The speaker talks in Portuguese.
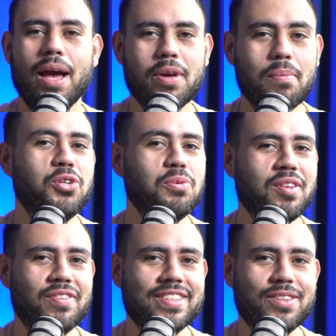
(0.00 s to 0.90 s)
é porque meu time
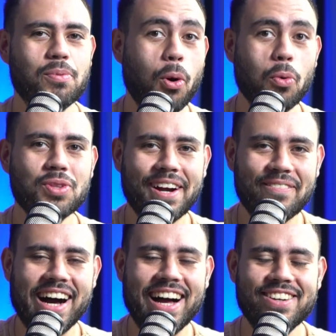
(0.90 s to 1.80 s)
tá fazendo um bom
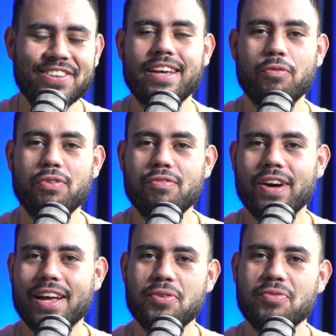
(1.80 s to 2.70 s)
trabalho. Eu vim
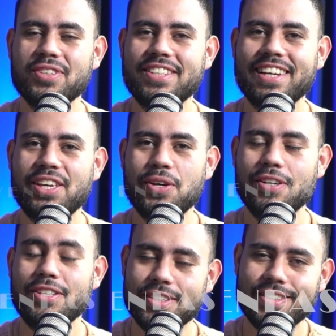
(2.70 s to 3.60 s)
falar com você aqui
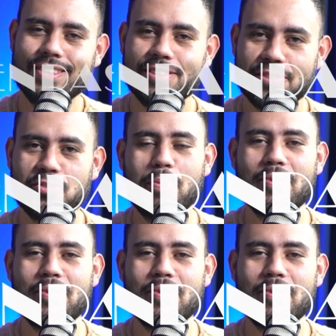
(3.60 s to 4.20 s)
hoje sobre